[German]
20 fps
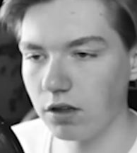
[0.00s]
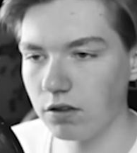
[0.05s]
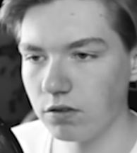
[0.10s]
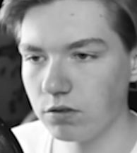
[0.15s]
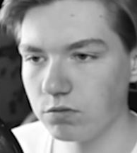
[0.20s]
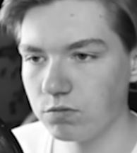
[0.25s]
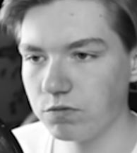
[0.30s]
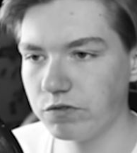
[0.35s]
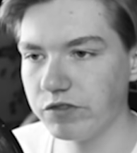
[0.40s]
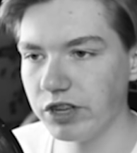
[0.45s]
Äh,
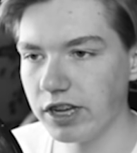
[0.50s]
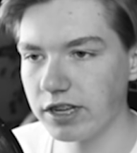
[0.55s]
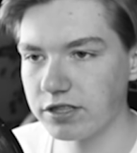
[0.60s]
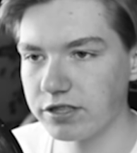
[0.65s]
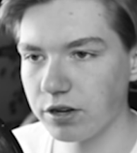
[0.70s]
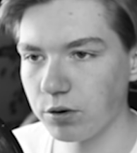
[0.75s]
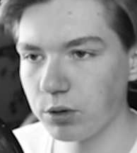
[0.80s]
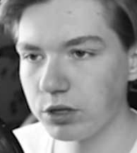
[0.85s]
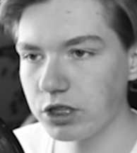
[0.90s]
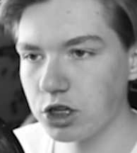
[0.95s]
wer
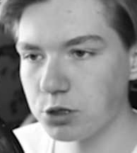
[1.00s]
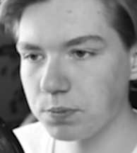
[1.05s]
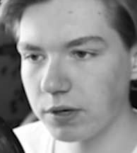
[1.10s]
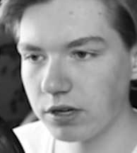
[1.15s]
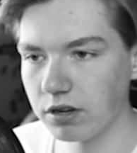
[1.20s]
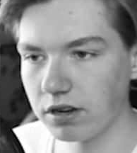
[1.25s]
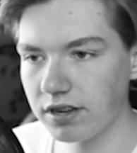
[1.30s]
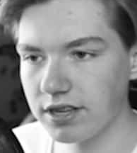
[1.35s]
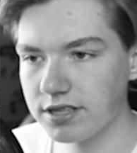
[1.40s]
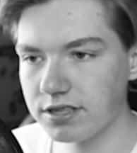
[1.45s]
jetzt da
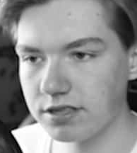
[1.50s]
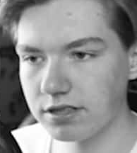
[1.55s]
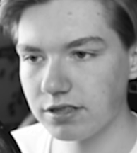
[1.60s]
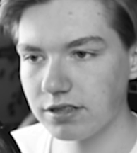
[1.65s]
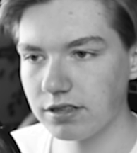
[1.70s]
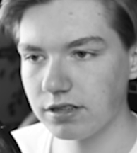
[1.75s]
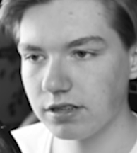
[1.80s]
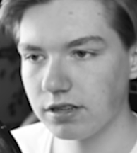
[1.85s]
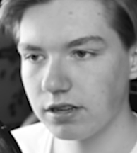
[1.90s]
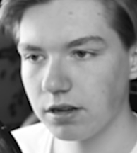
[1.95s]
runterspringen, oder was?
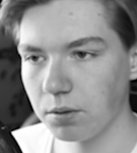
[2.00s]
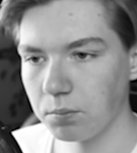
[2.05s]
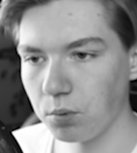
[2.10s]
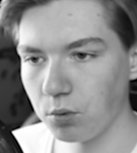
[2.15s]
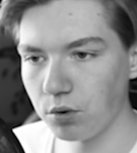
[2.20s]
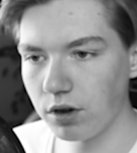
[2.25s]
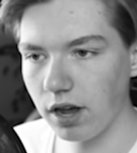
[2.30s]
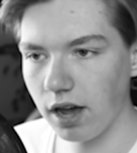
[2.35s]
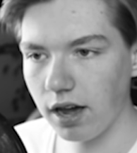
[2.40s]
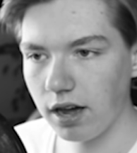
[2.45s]

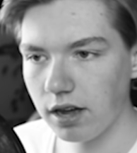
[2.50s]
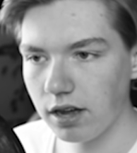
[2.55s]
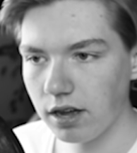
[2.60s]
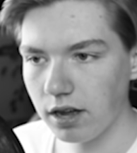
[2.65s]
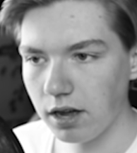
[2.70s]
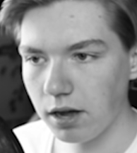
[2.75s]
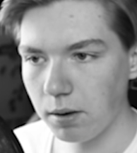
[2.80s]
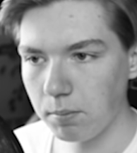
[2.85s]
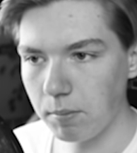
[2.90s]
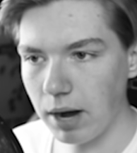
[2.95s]

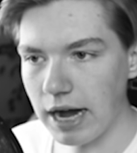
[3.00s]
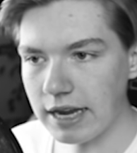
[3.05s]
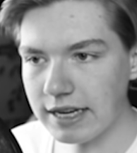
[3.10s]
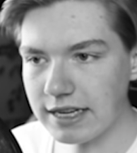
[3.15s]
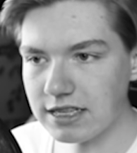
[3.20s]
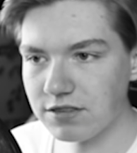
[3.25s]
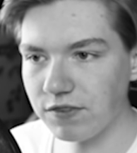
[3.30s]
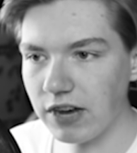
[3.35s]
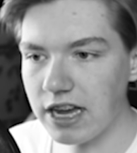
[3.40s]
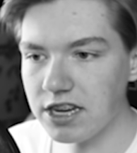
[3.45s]
Bruder, mach
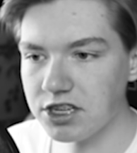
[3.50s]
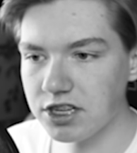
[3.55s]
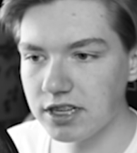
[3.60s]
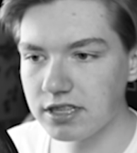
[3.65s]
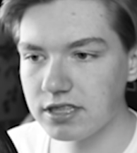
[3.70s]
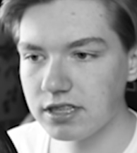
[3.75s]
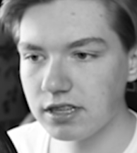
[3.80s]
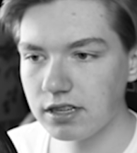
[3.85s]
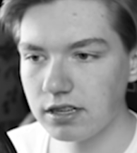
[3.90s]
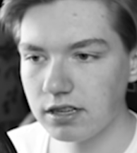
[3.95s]
nichts
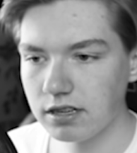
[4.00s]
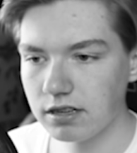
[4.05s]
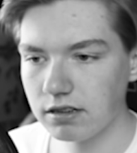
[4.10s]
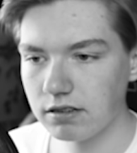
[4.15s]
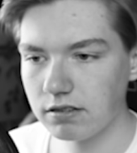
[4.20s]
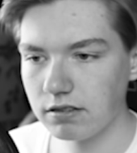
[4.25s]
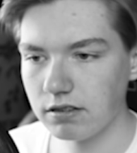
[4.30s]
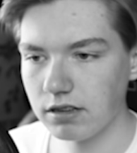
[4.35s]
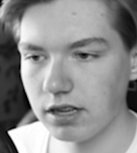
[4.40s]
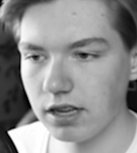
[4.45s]
Falsches.
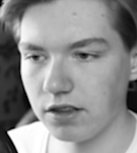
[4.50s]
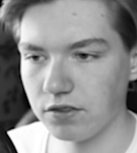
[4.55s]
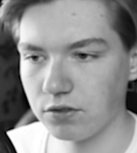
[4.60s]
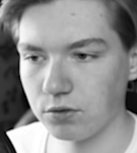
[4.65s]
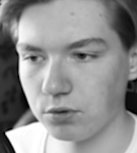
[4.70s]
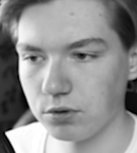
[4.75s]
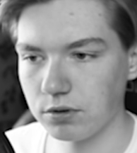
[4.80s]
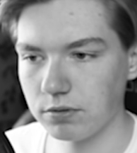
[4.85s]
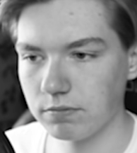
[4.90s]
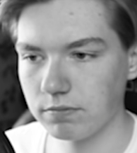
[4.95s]
Er ist
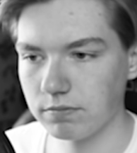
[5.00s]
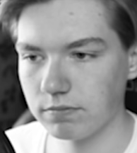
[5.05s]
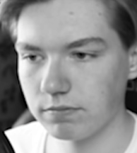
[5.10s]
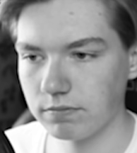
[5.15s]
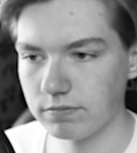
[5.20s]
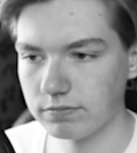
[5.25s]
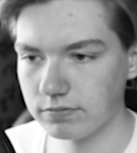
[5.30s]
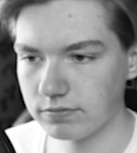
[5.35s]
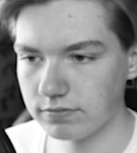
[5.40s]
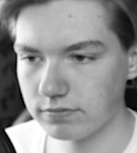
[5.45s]
tot.
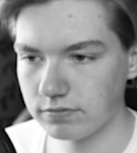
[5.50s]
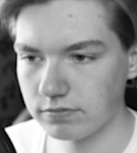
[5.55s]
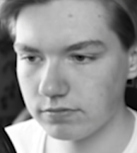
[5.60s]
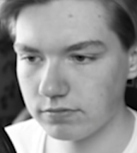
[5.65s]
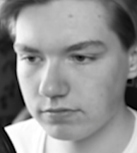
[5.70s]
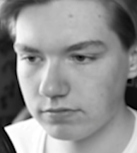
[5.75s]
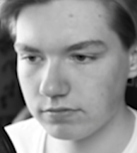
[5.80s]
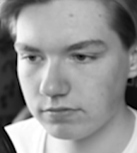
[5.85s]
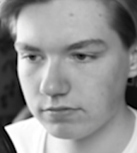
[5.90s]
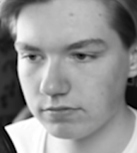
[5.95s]

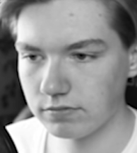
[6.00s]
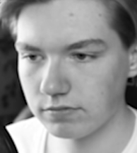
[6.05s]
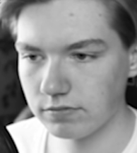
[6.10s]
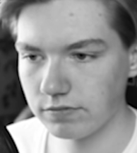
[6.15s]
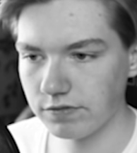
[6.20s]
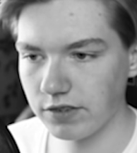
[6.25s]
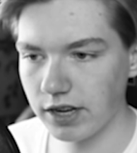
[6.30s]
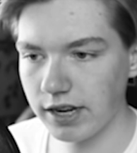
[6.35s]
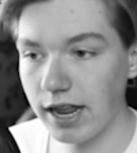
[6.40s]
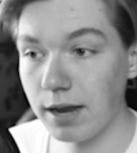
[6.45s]

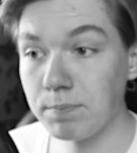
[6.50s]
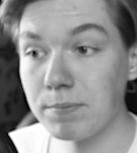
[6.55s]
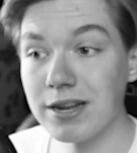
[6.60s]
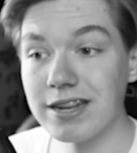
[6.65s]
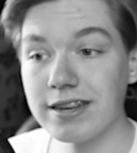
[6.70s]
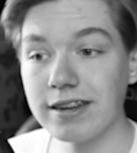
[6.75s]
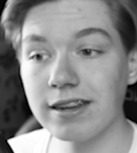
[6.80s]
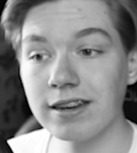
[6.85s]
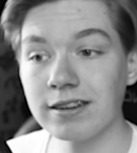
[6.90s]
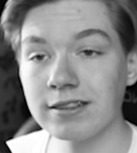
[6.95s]
War nett
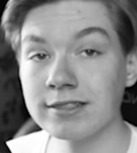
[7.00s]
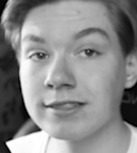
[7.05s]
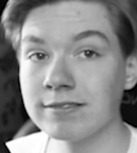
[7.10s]
mit dir.